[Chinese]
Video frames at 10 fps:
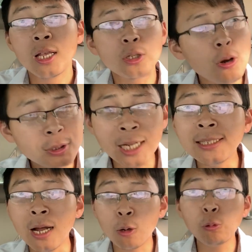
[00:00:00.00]
共产
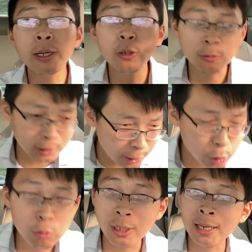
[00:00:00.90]
党会用登
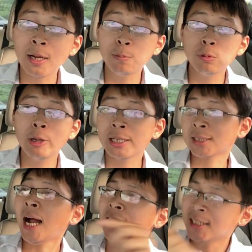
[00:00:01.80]
陆的那个部队
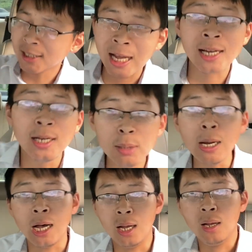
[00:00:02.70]
打你的坦克吗？